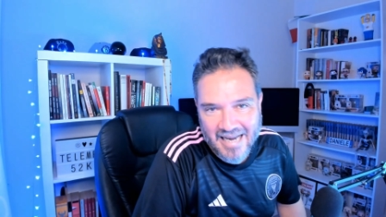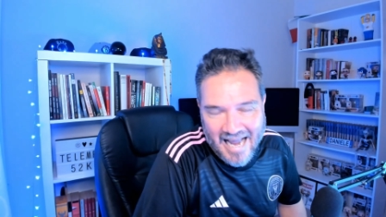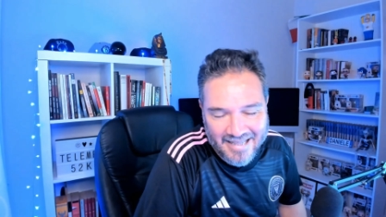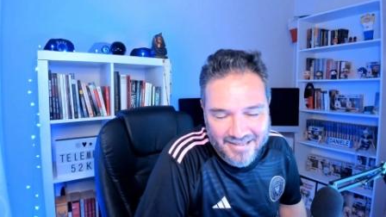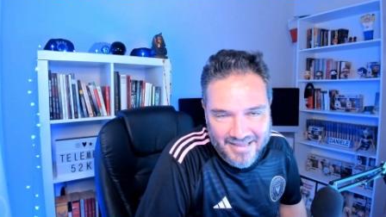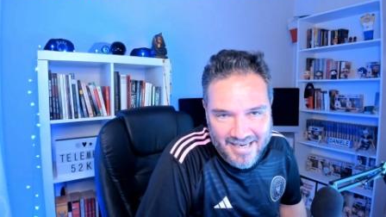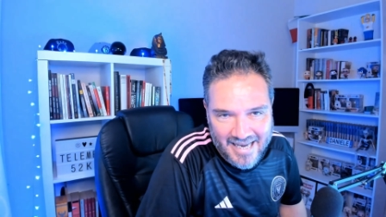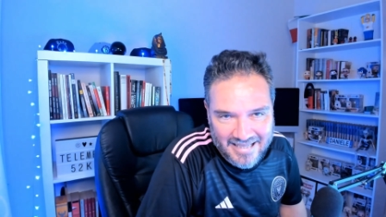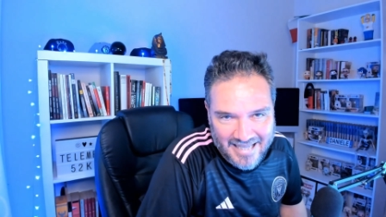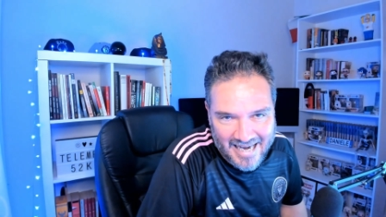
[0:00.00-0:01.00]

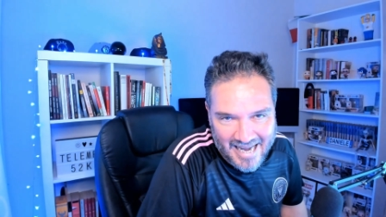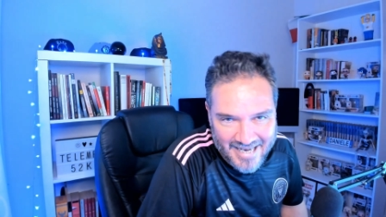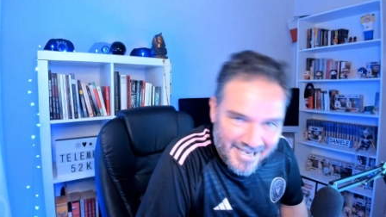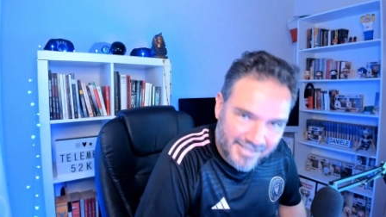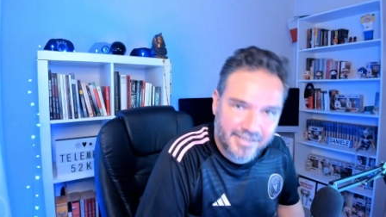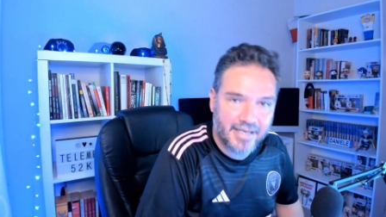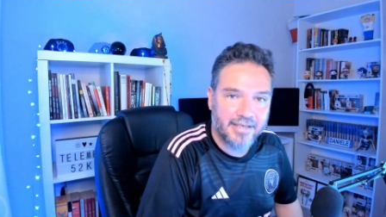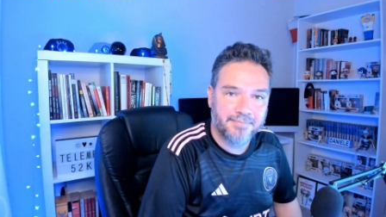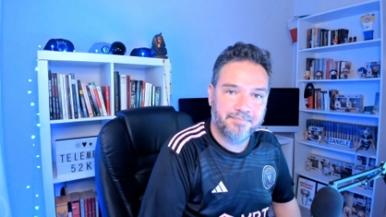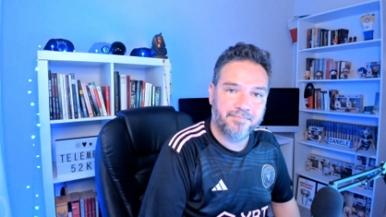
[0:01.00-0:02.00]
anticatalanista.